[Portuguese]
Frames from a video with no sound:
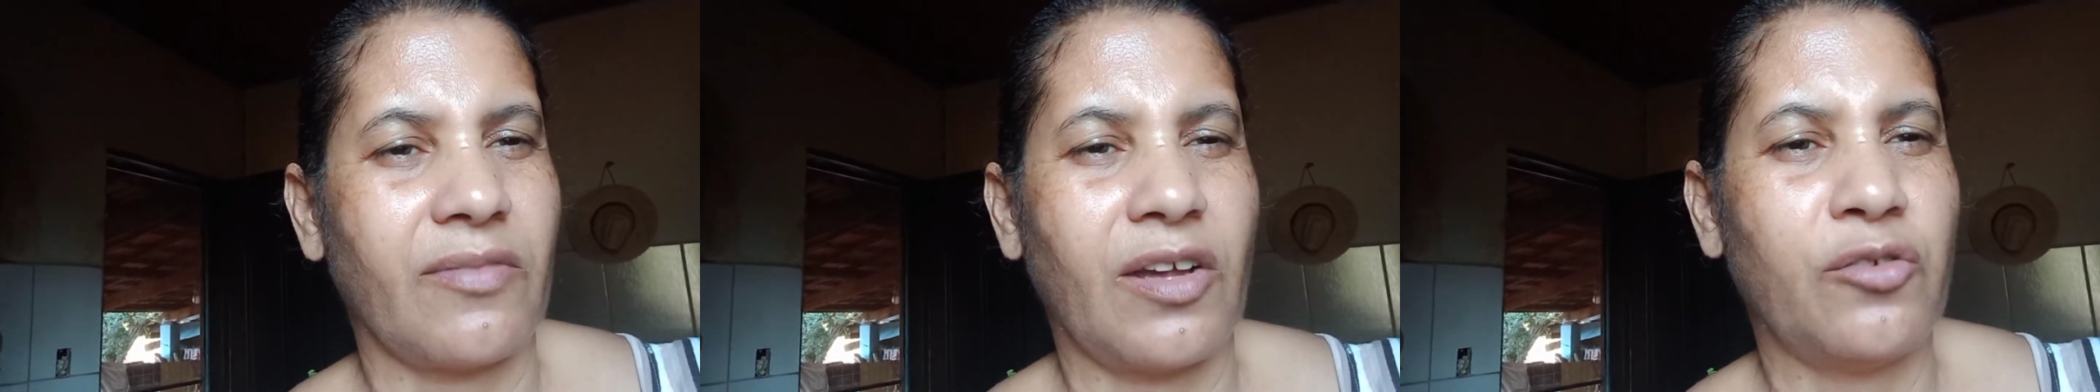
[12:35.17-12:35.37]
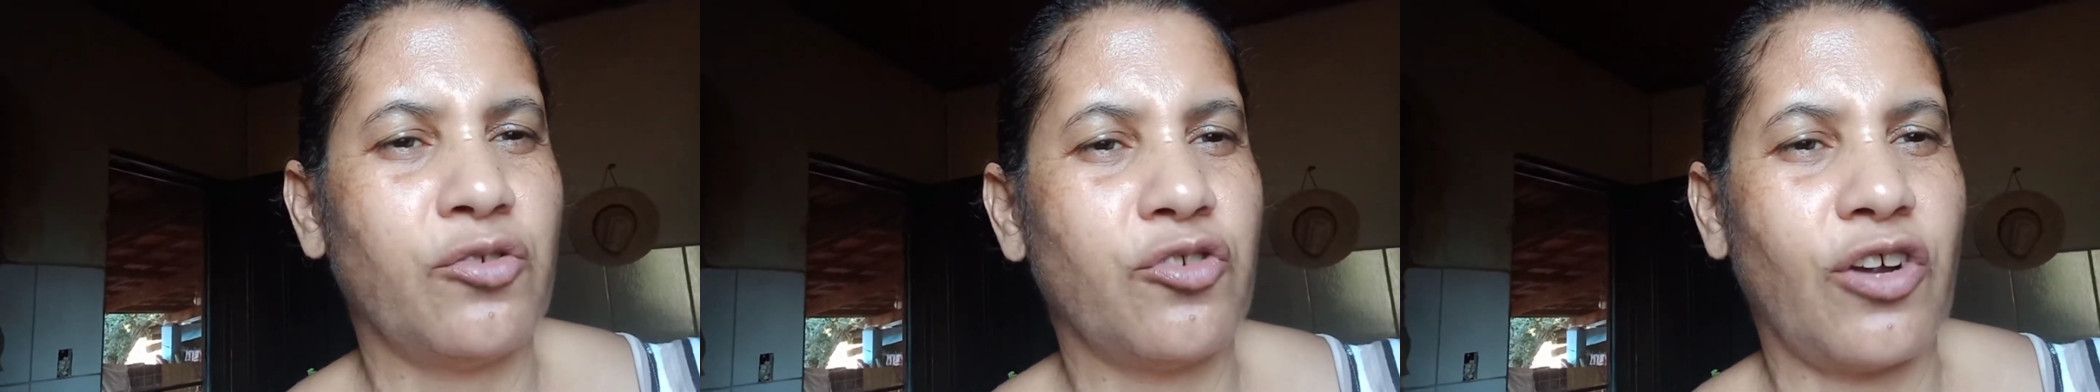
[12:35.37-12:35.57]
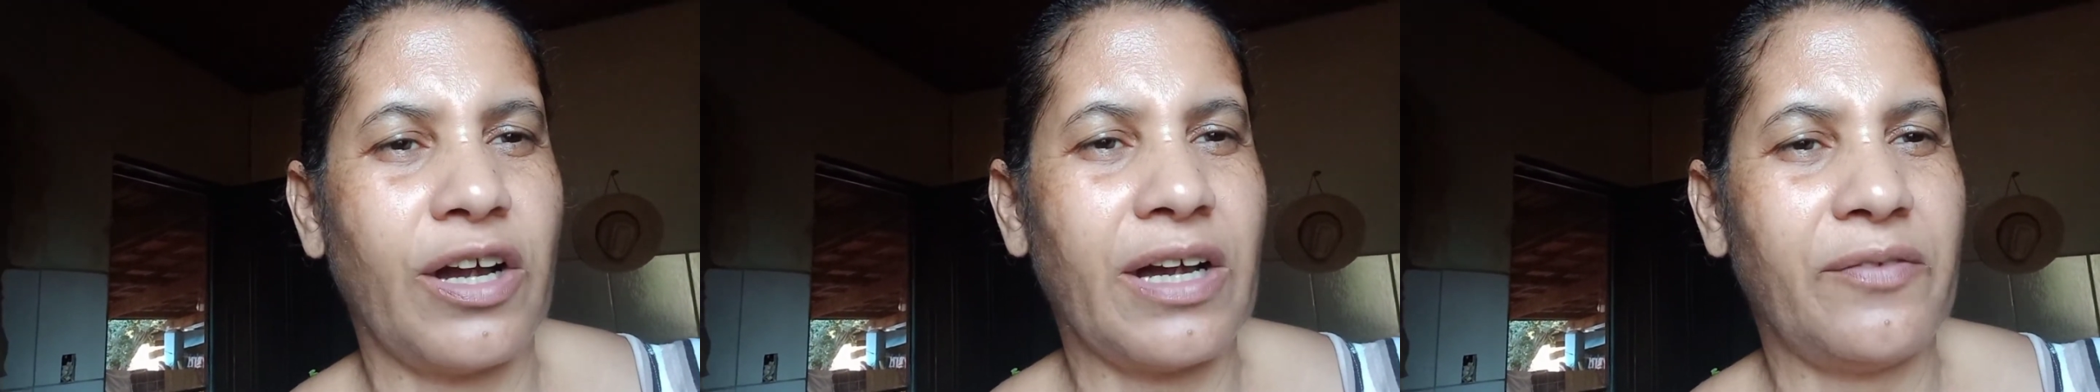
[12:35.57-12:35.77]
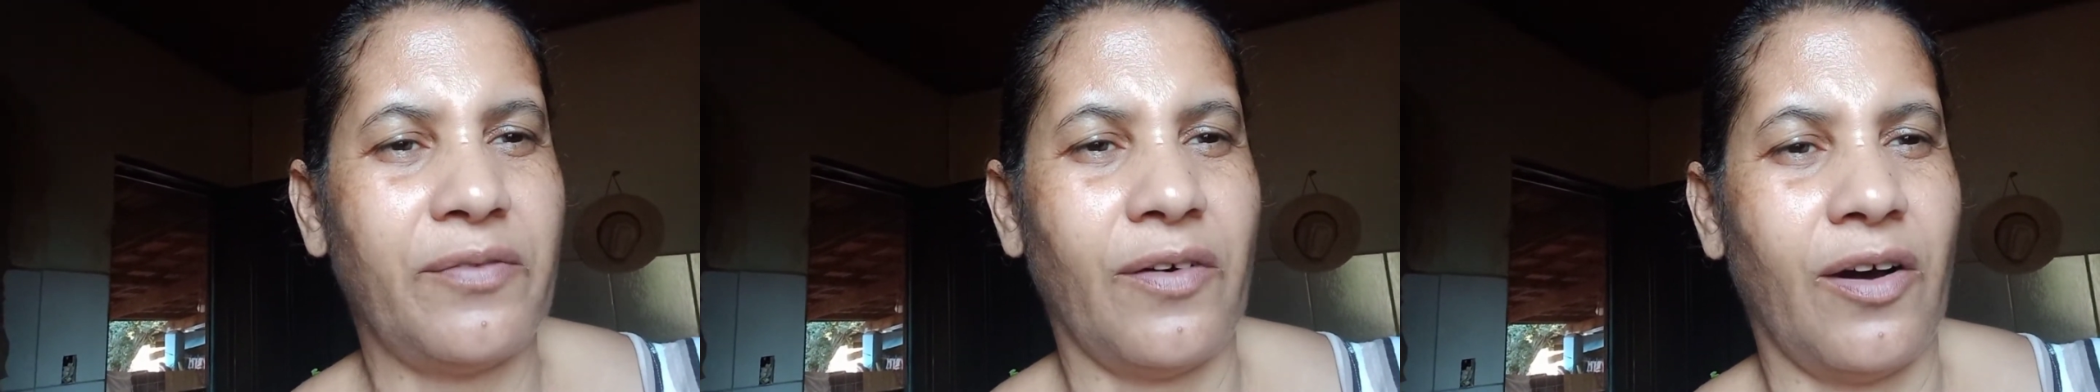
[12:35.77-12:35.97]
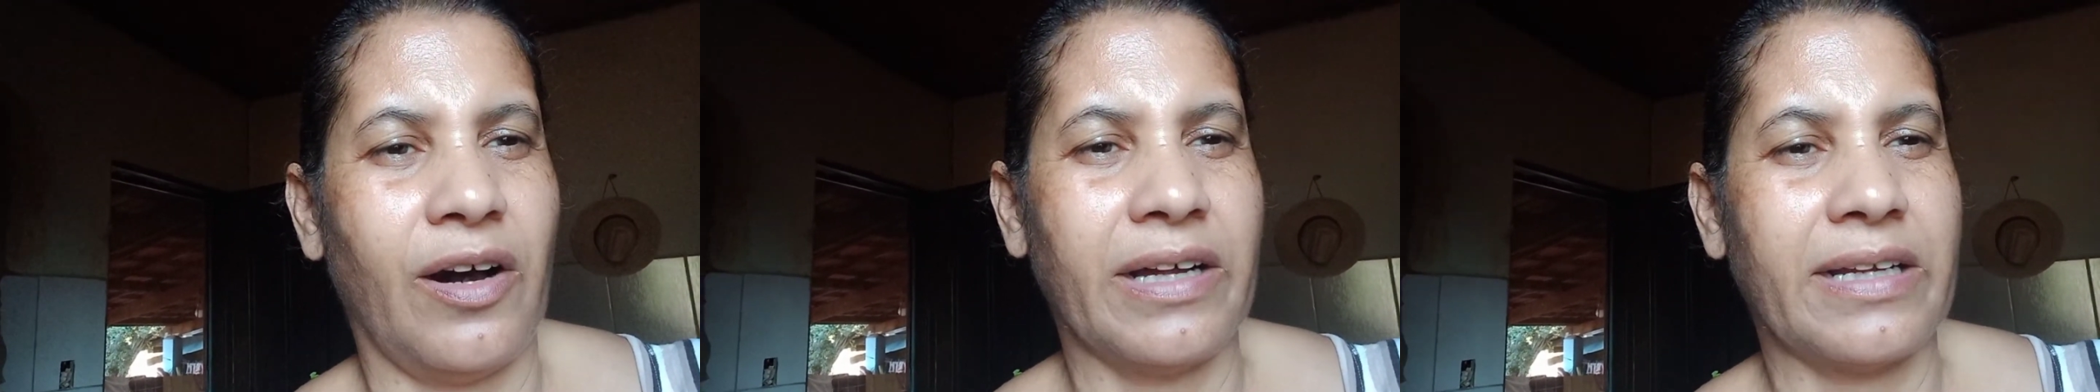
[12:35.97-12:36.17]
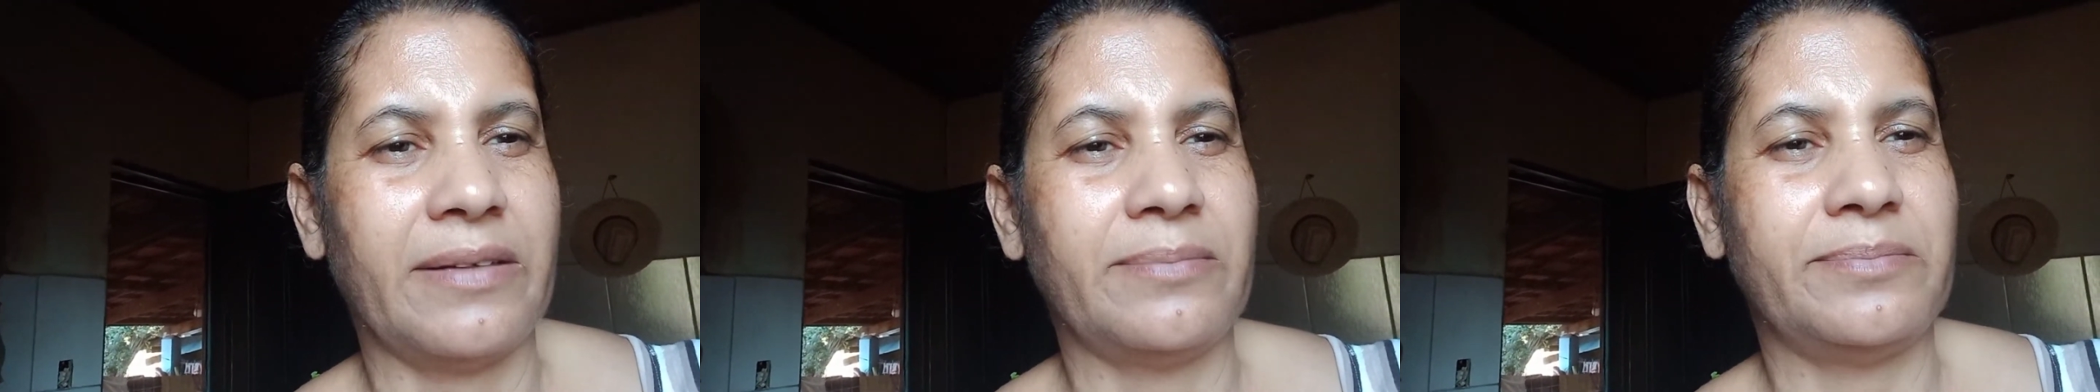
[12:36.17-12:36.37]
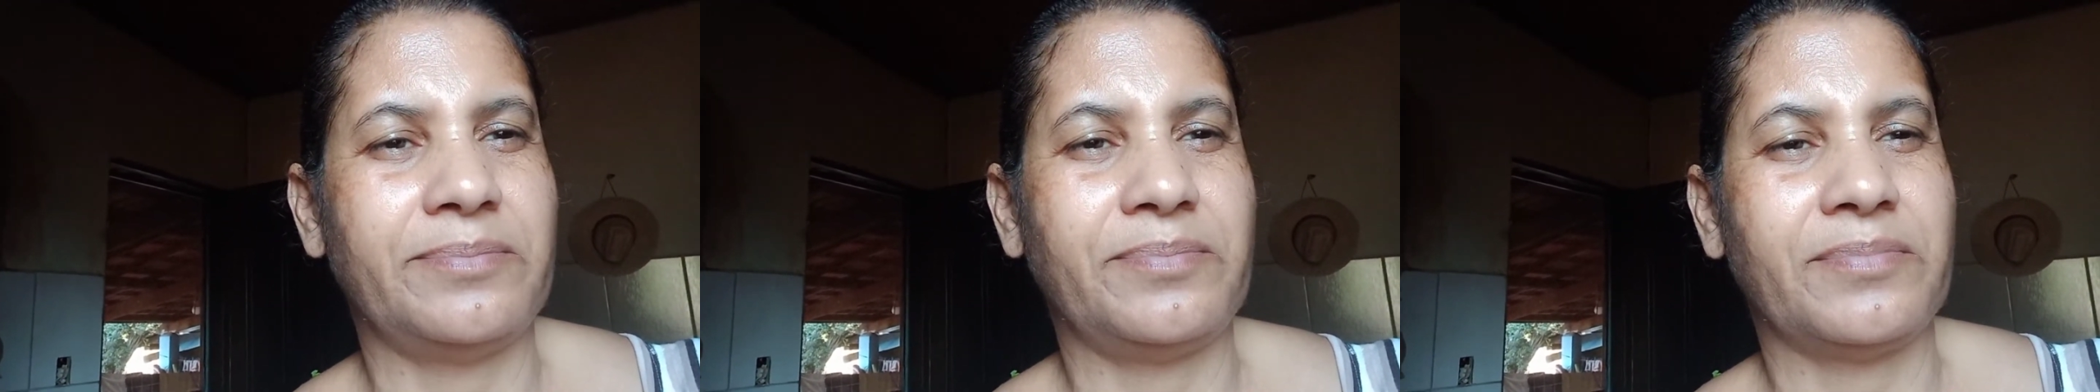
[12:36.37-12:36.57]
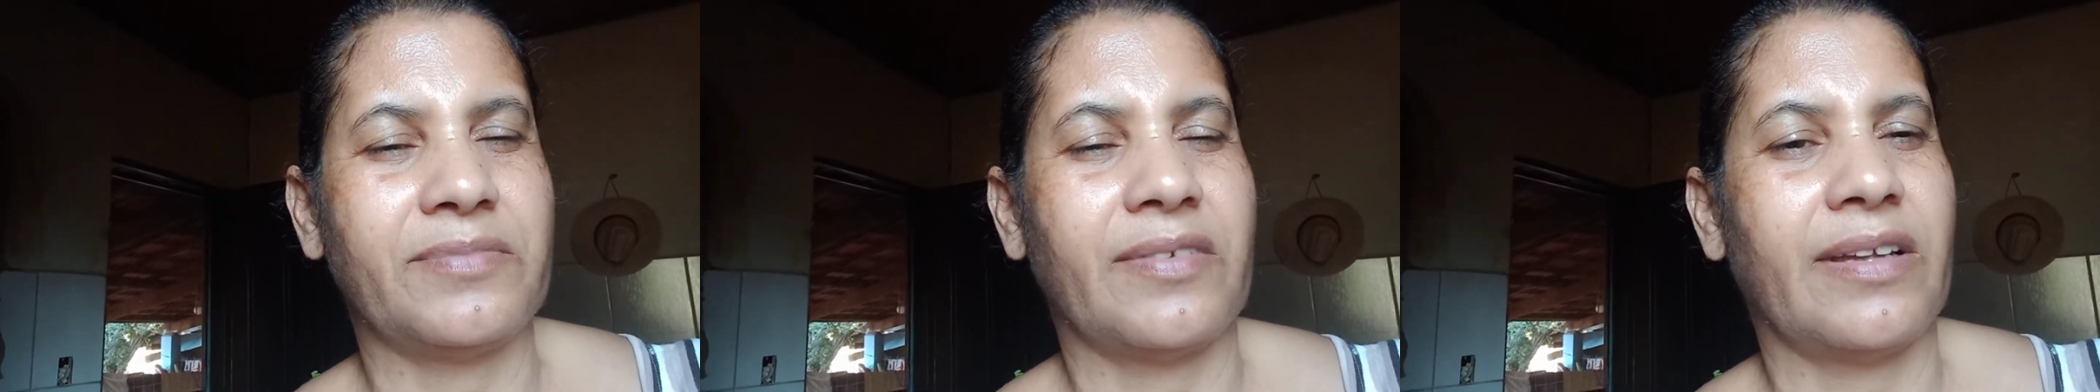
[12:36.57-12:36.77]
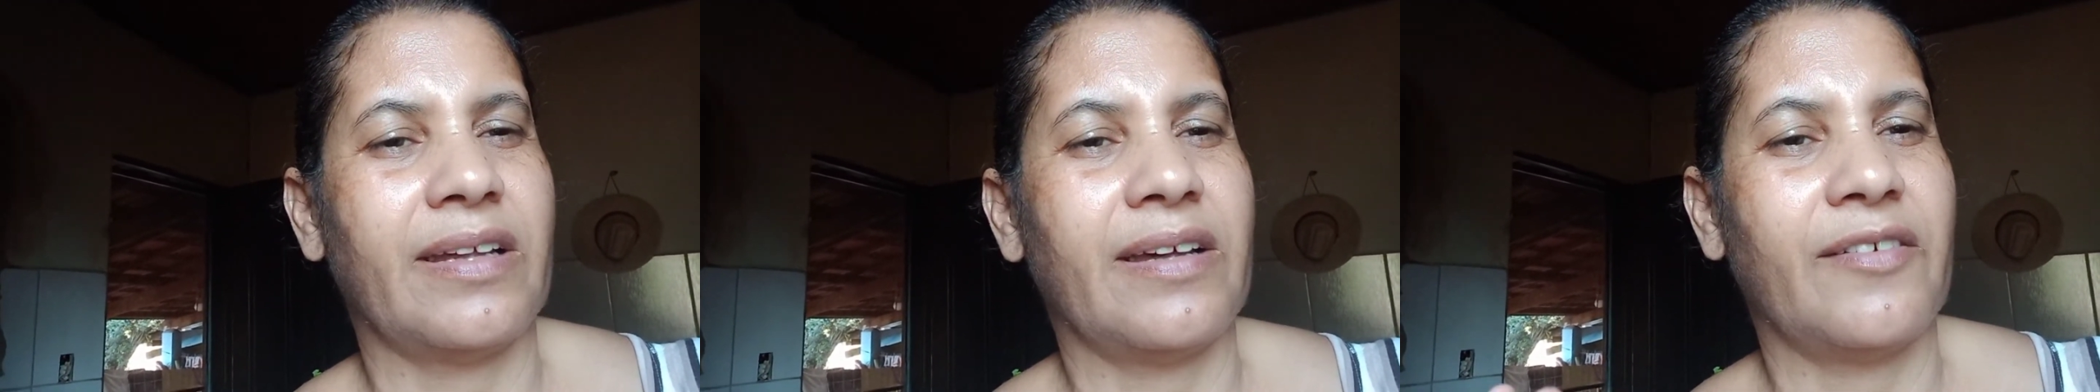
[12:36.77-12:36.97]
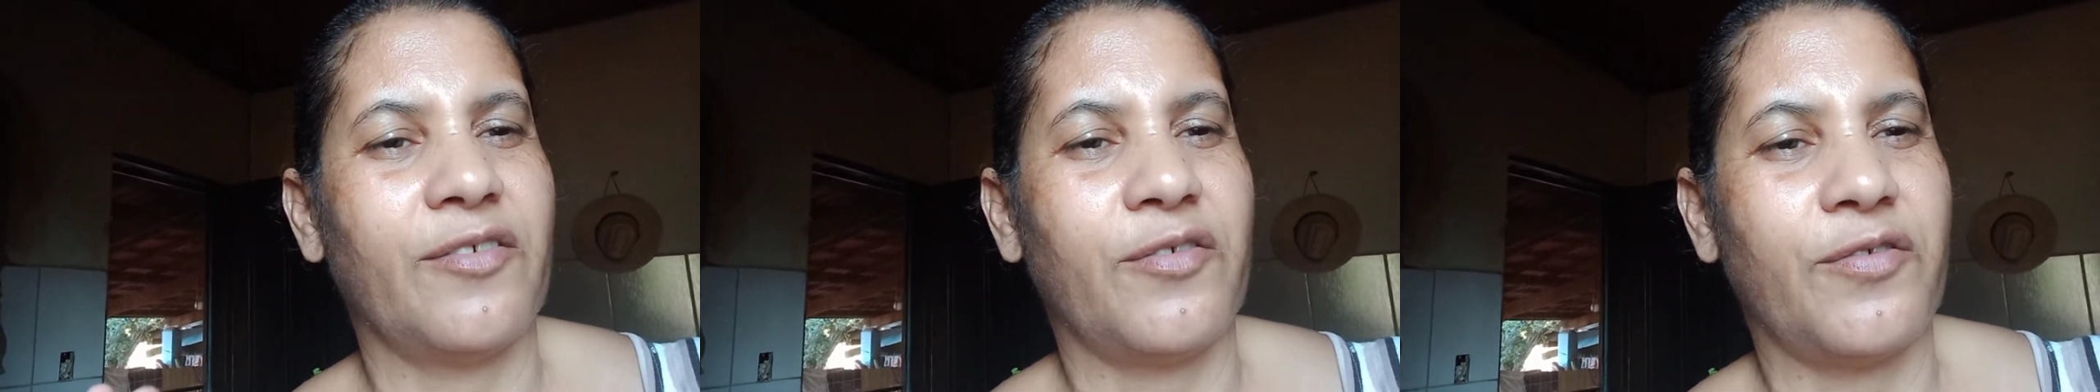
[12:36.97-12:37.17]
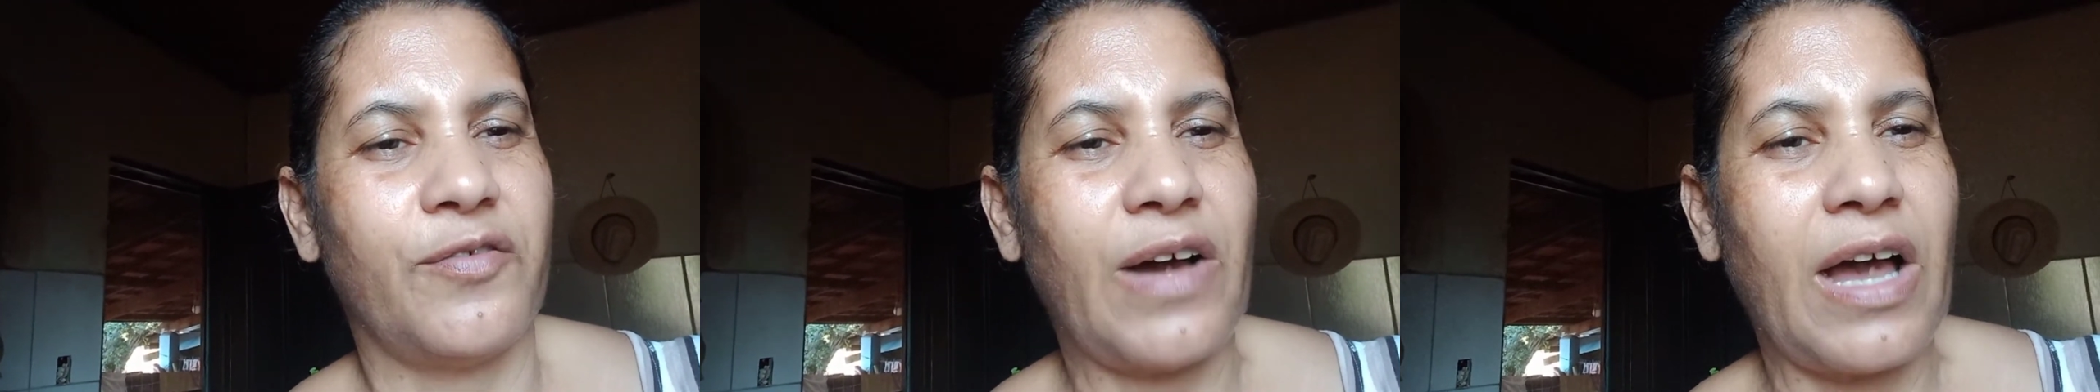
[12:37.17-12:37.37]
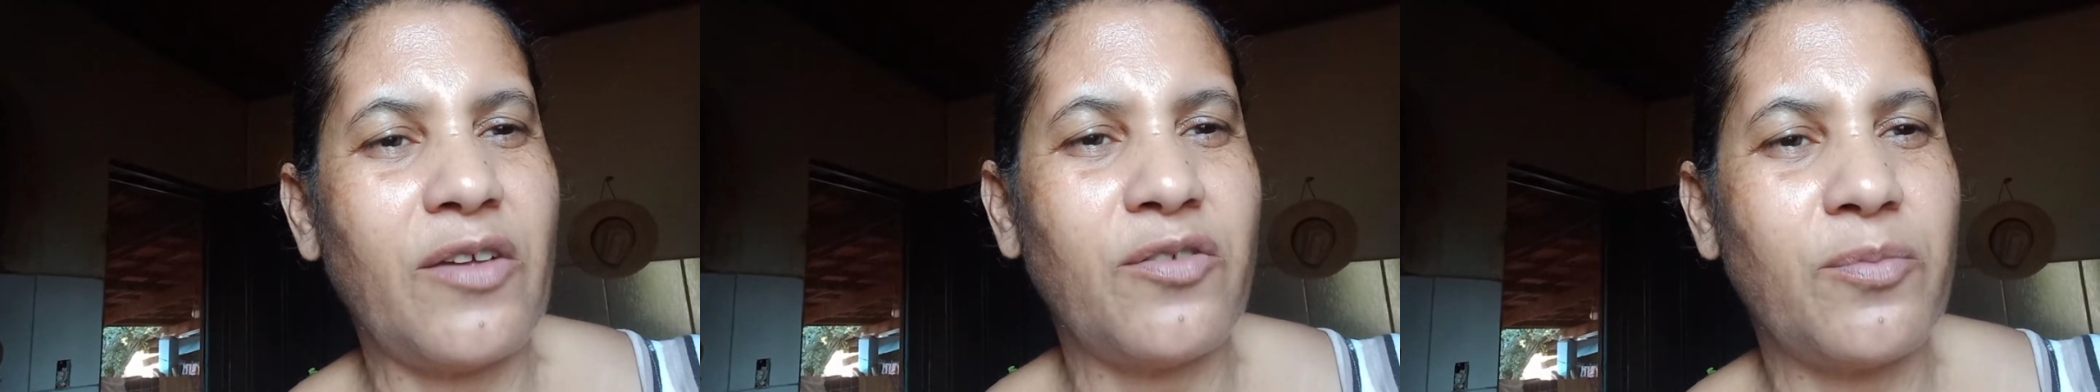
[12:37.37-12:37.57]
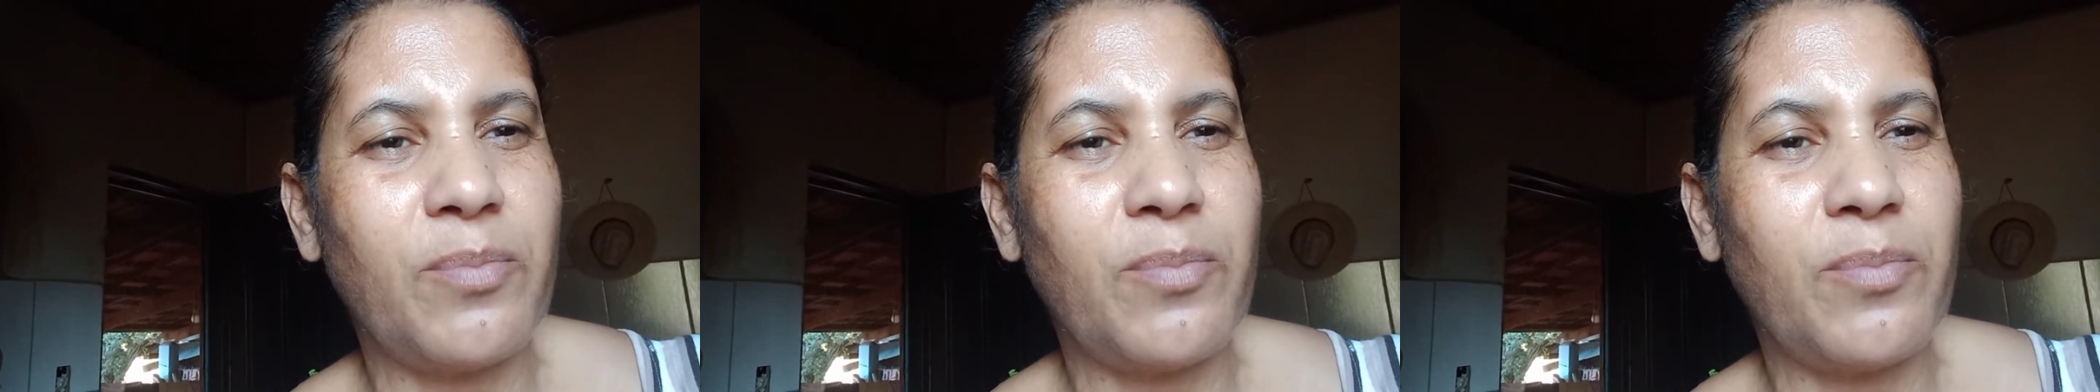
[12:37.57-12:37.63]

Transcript: não joga fora. Faz